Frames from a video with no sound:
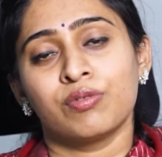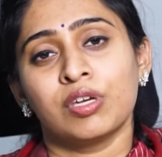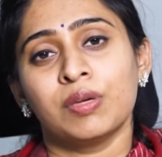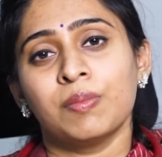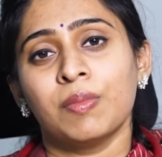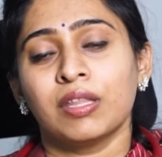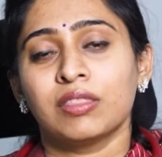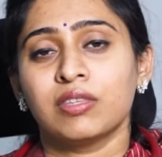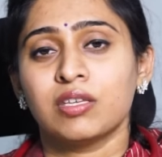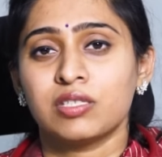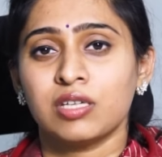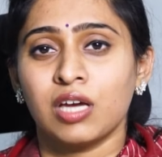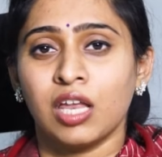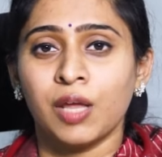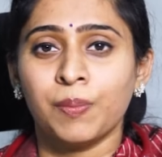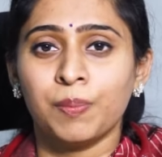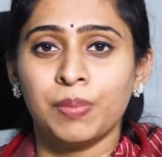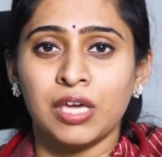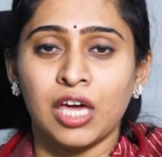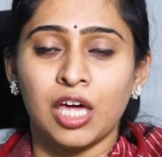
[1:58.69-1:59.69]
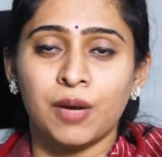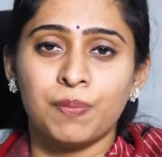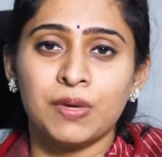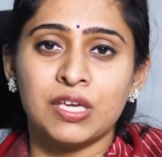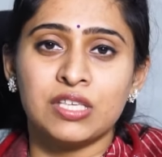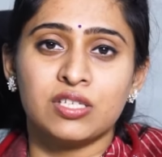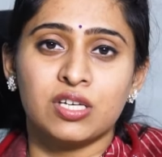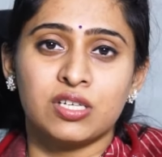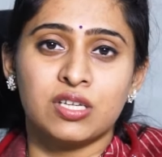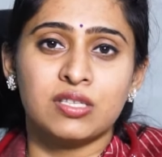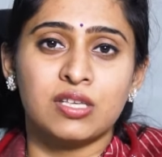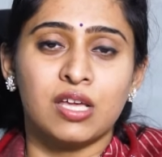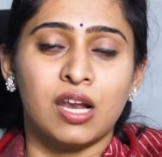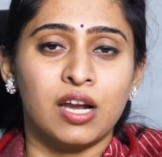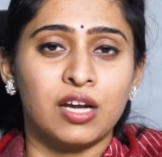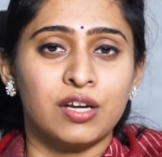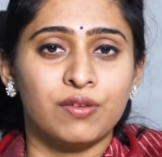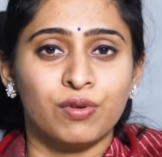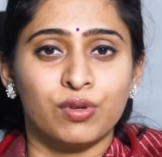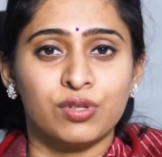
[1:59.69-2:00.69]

ఈ మధ్య చాలా పిఆర్పి ఇంజెక్షన్స్ అలాంటివి